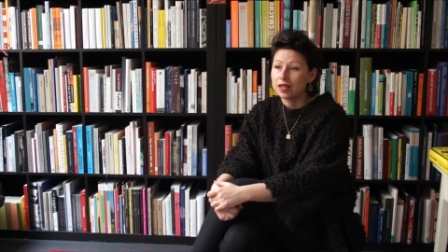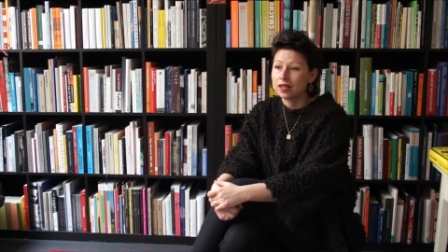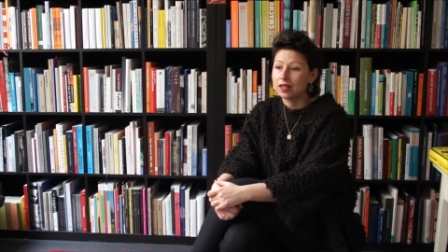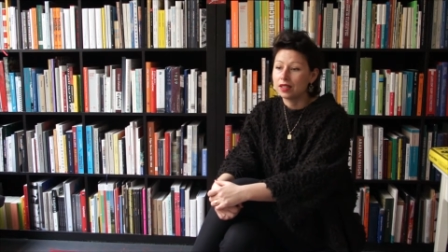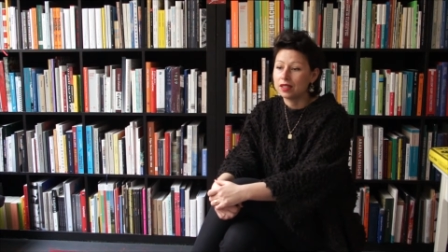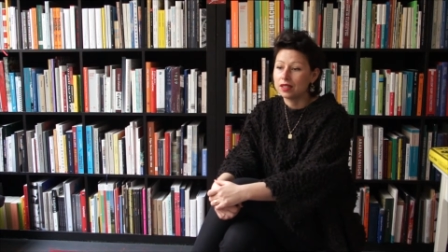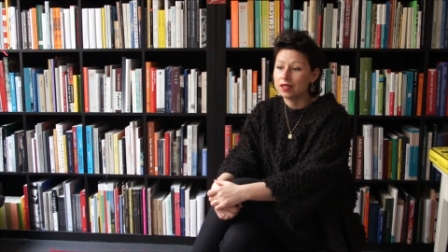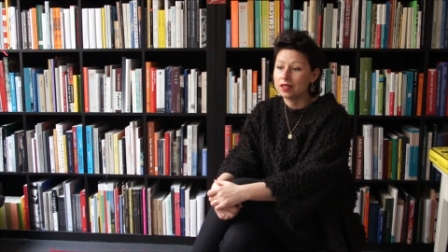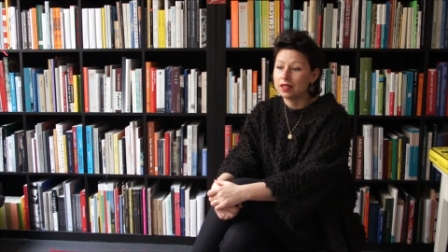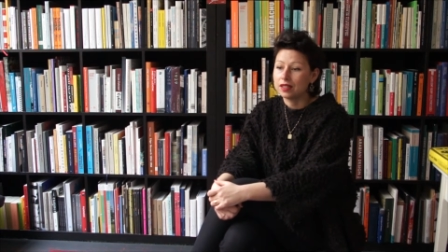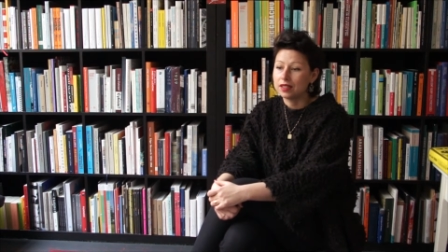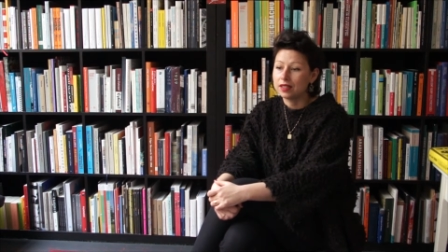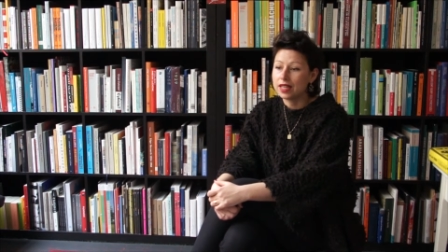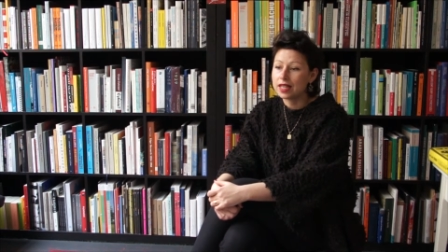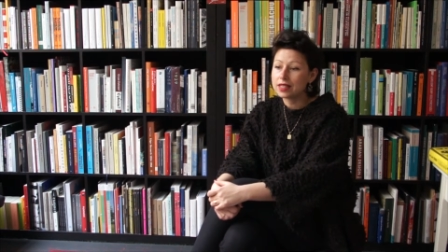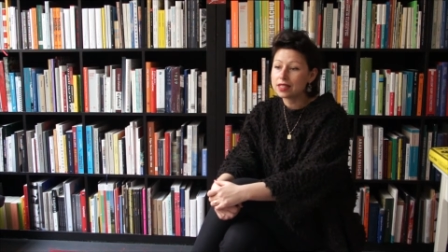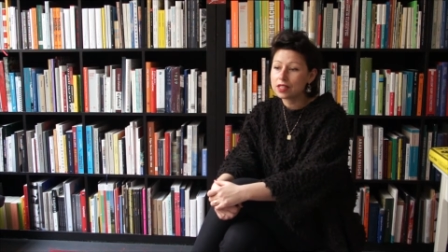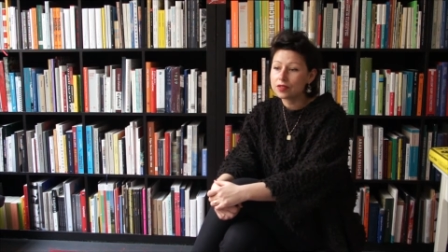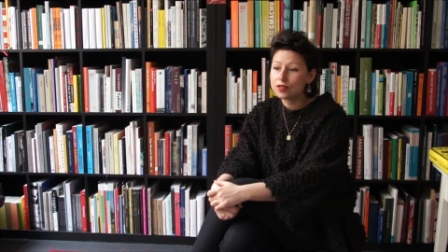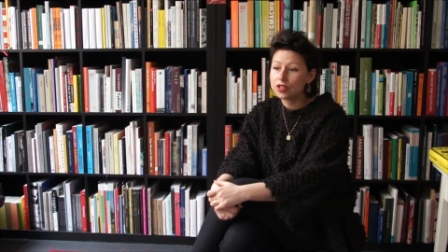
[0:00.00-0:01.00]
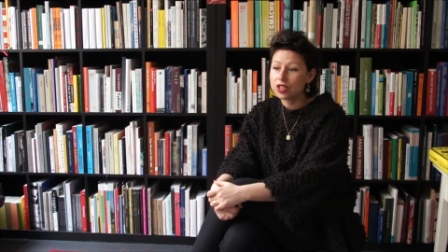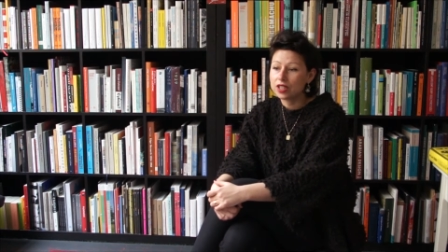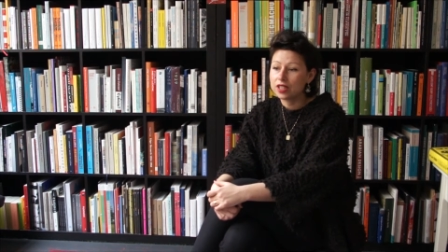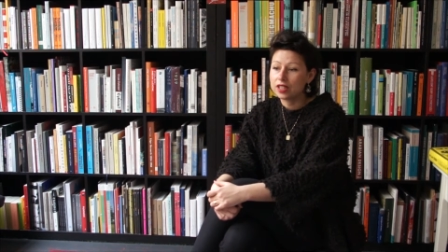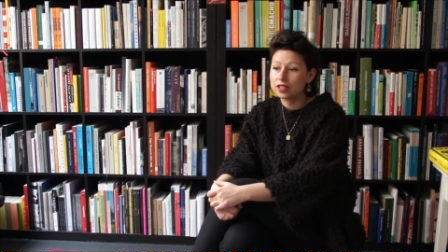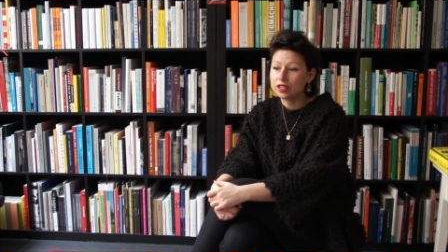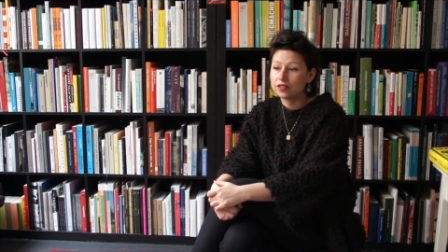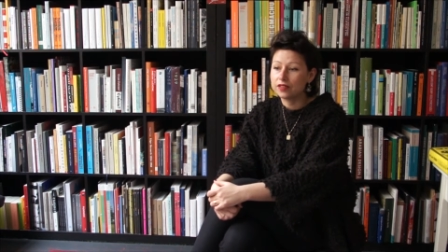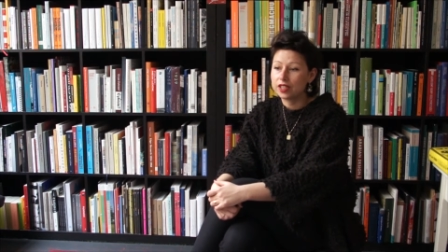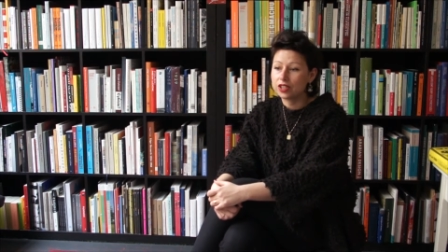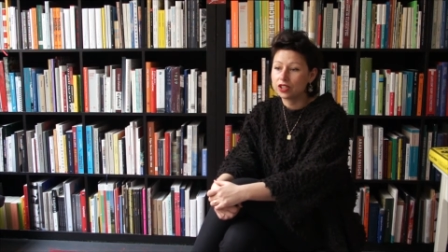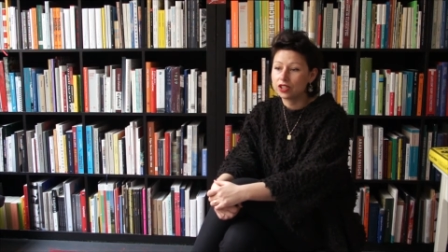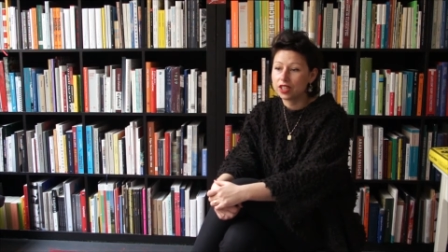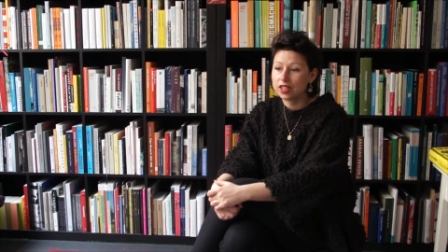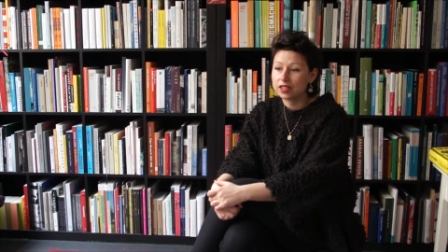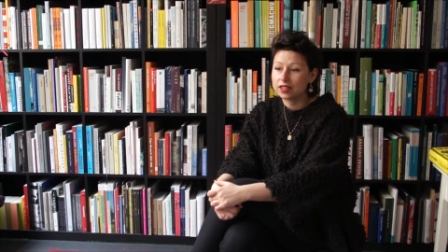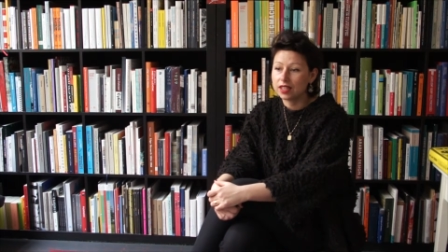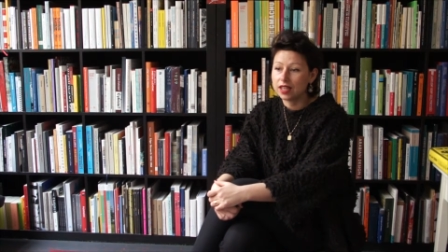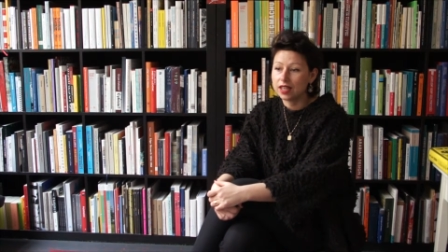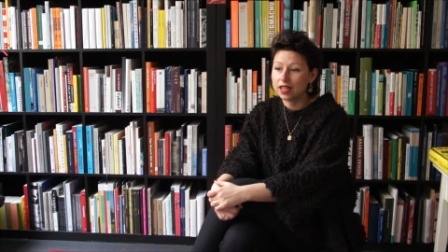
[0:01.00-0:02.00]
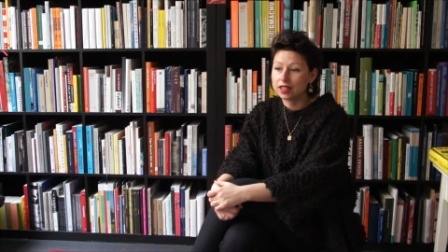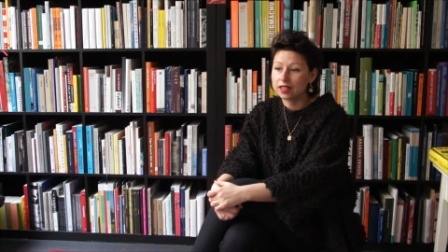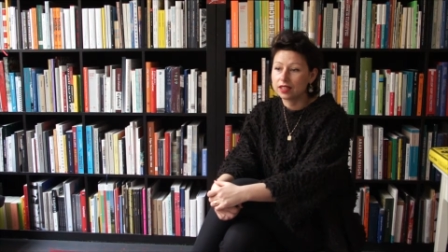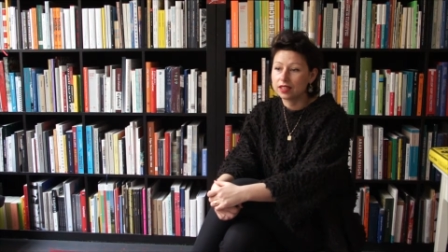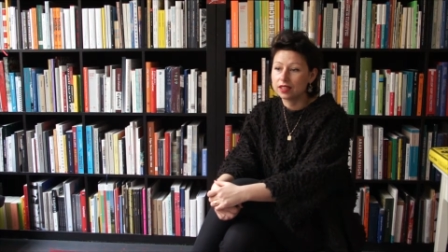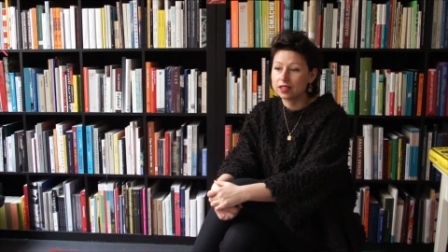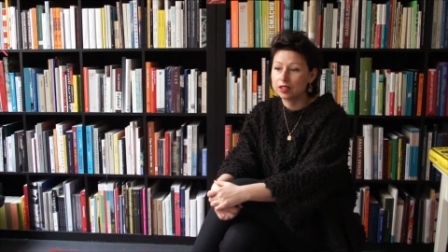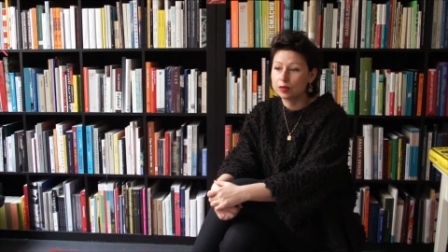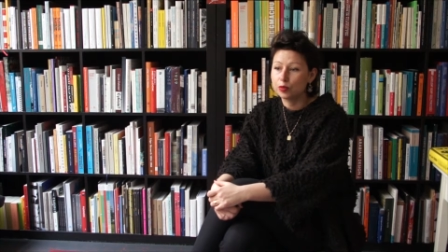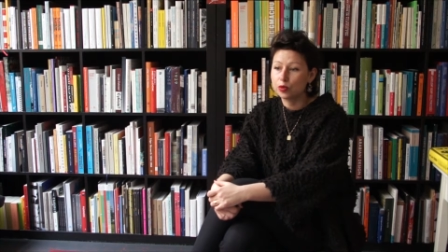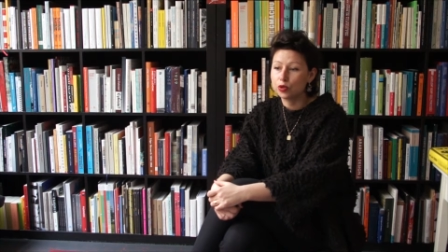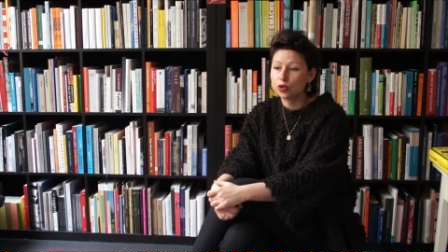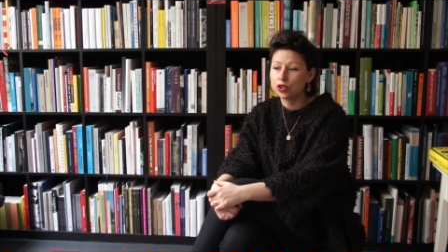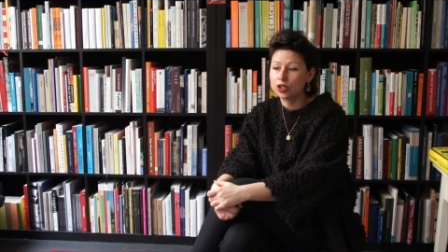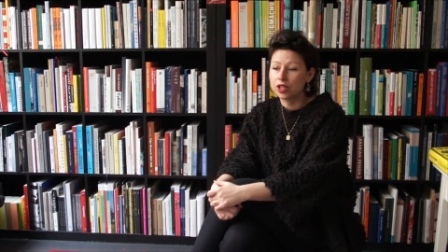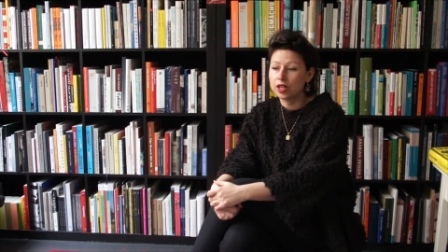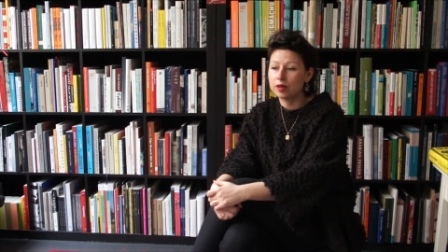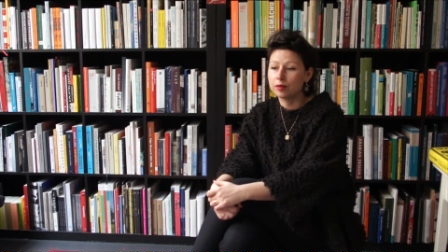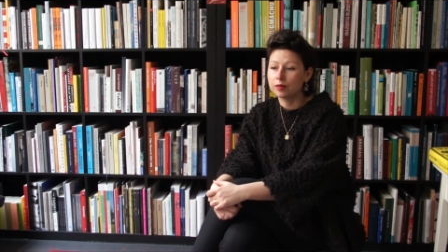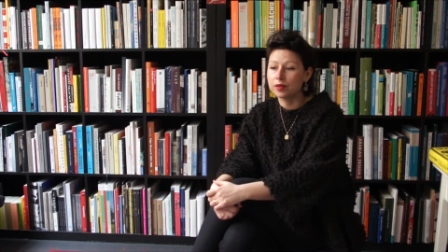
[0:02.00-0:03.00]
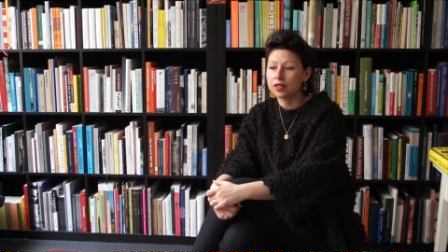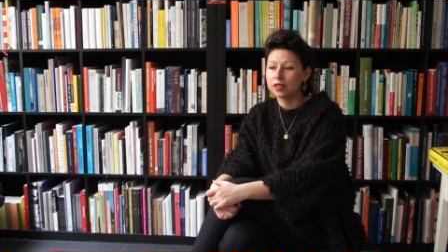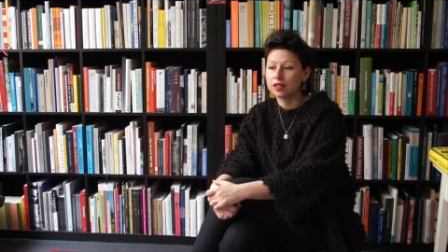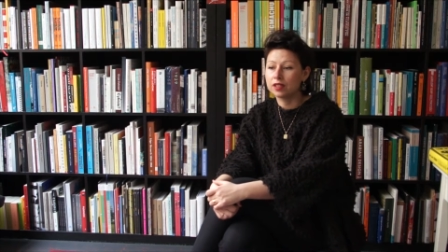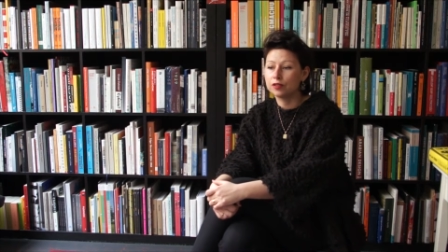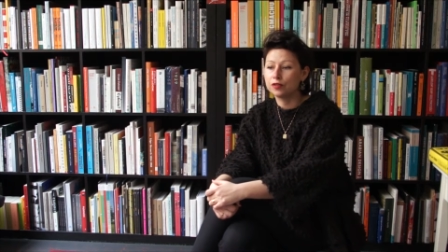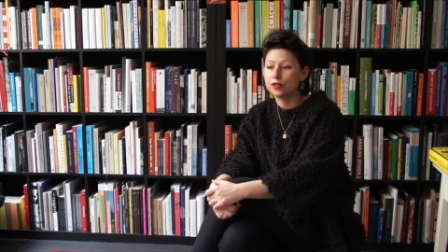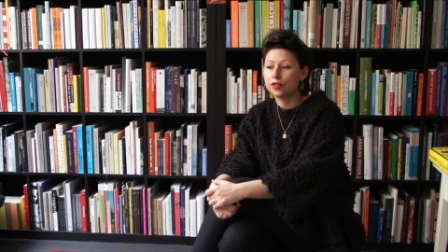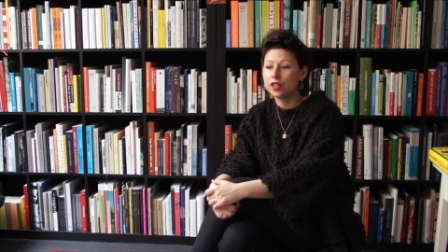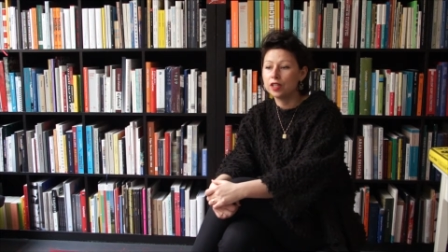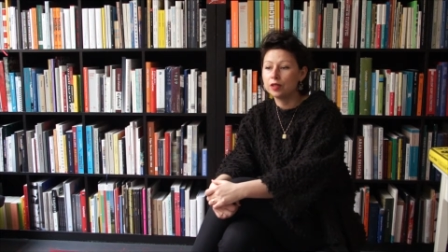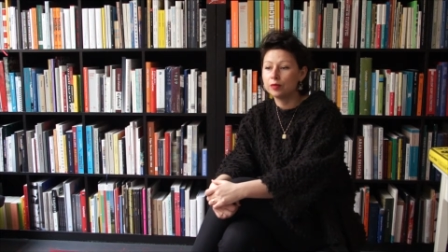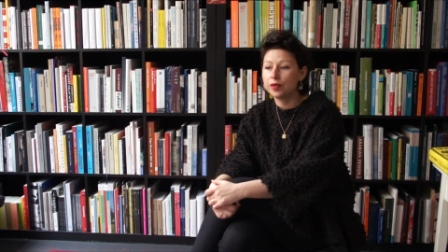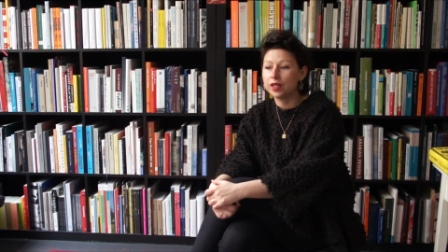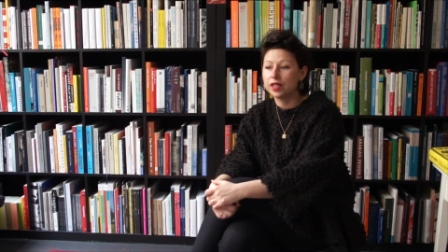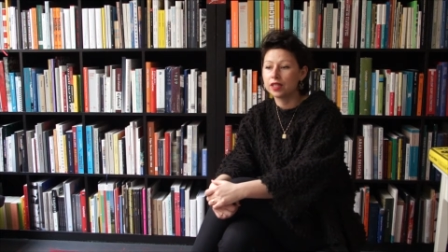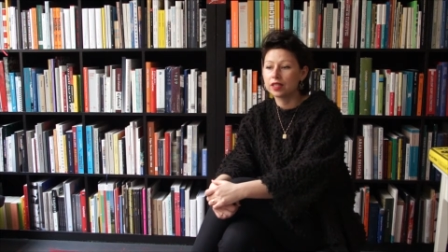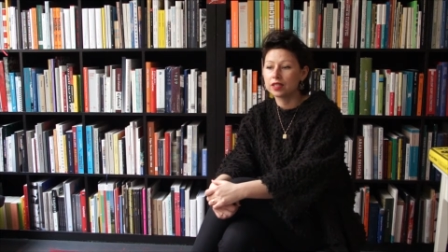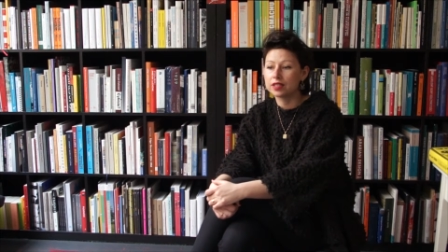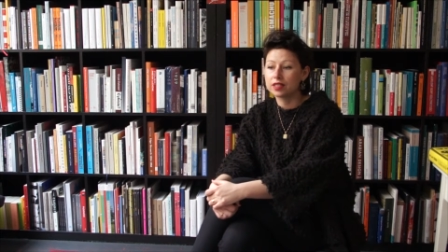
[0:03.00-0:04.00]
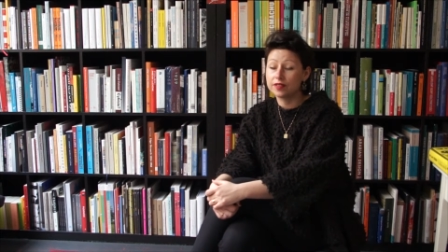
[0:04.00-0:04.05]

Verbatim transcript: E, ja zazwyczaj na tych warsztatach e, puszczam e, filmik,